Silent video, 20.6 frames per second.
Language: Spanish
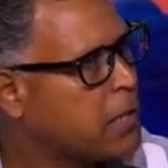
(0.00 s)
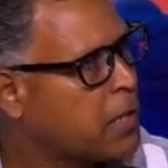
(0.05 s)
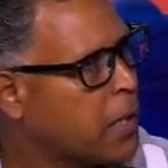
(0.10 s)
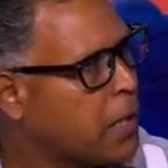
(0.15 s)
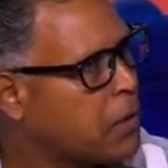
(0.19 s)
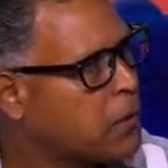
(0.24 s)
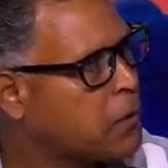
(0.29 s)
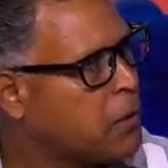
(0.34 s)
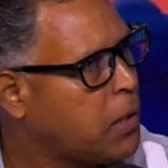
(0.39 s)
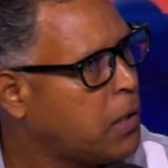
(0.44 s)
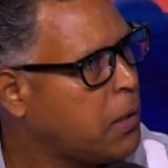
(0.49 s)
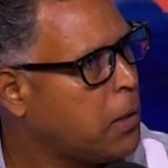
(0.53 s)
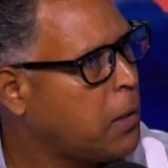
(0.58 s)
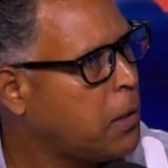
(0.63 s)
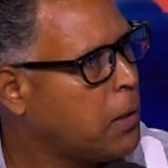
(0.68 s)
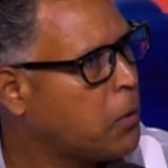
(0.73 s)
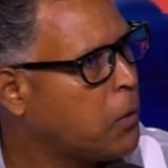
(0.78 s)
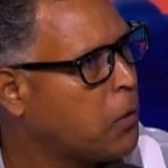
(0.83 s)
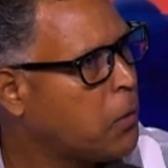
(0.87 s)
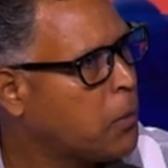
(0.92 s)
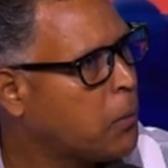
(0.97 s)
sí,
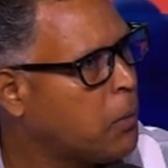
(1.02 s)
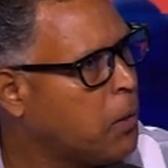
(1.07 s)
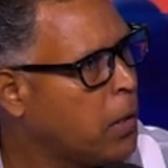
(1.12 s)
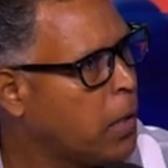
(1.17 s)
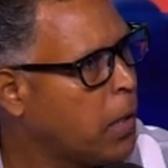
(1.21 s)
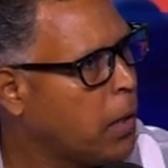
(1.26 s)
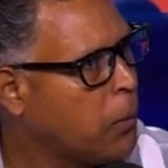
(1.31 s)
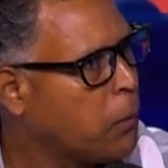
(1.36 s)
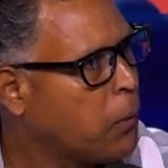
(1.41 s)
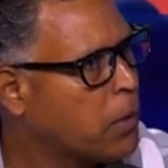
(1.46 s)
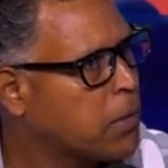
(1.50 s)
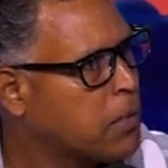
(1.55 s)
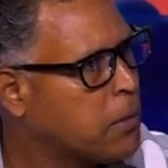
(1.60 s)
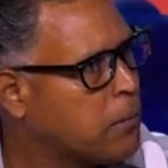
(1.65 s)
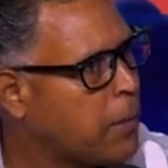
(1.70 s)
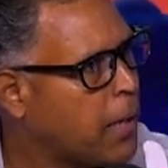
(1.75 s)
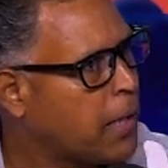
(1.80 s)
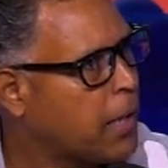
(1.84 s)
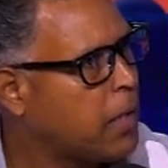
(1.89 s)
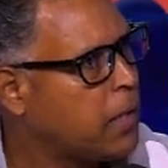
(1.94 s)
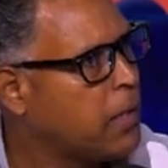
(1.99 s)
en una
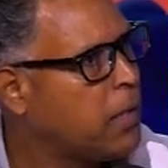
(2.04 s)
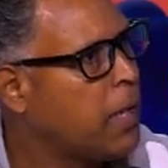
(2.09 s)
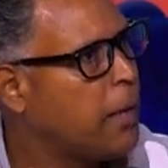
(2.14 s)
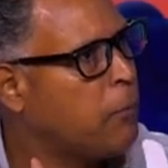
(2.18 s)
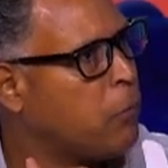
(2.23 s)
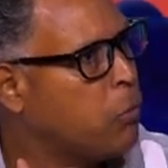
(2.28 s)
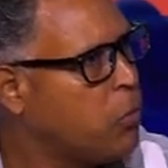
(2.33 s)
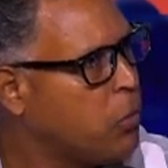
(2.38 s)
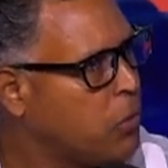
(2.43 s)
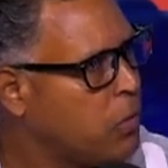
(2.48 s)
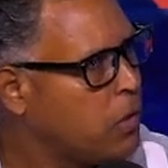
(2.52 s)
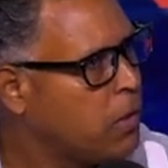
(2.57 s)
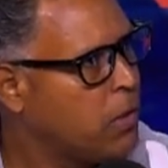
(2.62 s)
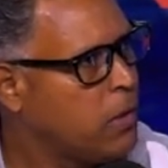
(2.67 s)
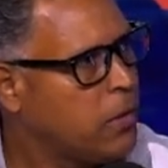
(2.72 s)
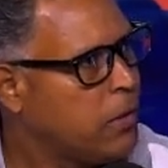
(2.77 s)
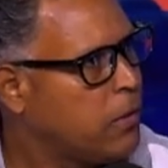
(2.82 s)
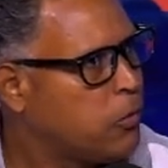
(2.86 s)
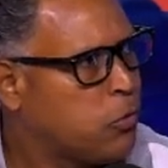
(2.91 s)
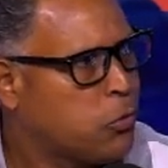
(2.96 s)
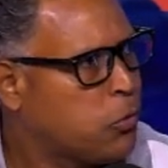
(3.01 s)
semana ahí a Bull.
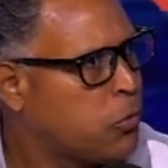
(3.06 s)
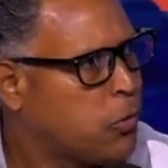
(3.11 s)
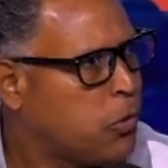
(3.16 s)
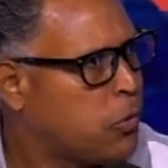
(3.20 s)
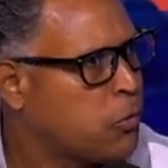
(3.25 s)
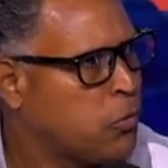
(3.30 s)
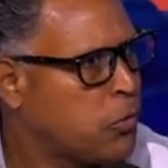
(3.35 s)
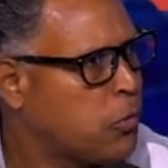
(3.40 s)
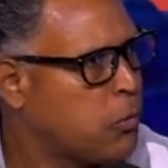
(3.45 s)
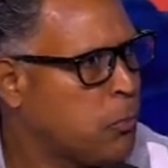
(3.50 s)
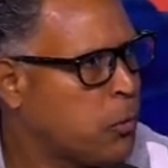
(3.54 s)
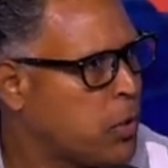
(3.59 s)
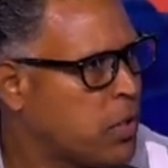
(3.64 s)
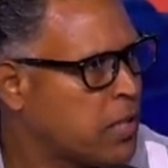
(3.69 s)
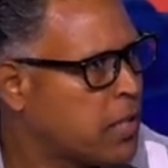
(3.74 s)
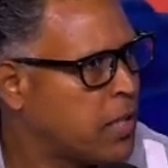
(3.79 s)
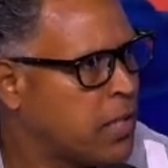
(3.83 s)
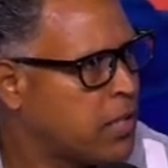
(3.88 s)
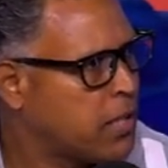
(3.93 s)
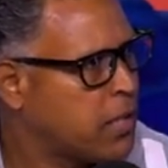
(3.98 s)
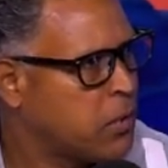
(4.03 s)
Entonces eso no puede
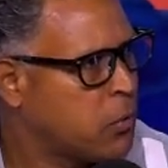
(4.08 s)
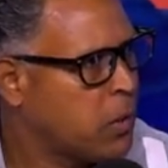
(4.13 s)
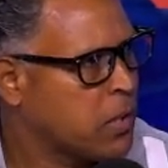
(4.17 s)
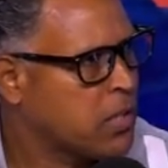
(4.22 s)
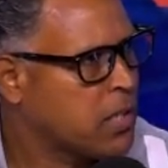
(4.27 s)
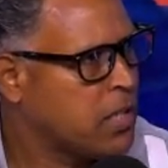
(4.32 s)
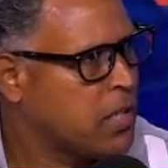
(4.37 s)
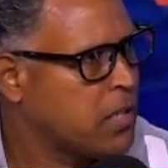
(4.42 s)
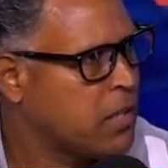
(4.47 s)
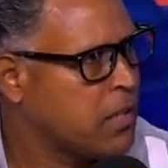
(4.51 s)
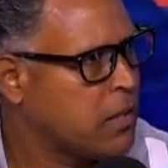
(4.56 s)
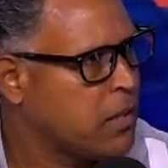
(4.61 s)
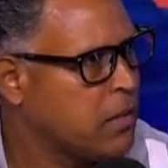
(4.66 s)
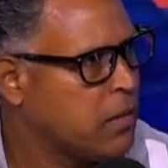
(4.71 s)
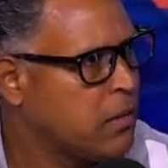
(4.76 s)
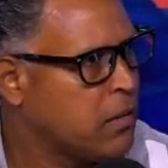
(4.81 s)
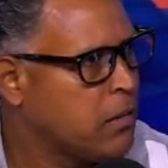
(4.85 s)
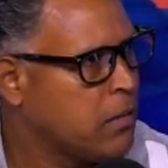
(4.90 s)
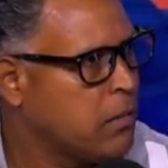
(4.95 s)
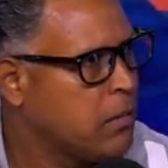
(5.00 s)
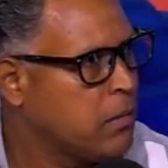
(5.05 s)
seguir siendo así.
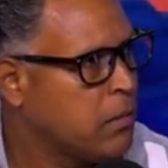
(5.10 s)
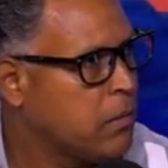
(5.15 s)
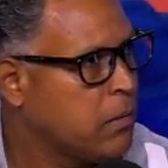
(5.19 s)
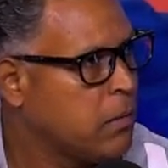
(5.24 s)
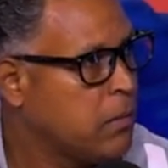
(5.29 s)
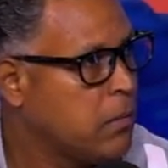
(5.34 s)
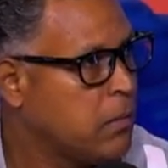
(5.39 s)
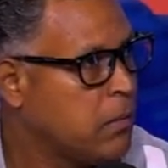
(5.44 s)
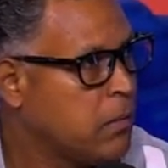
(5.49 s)
Pero, no, pero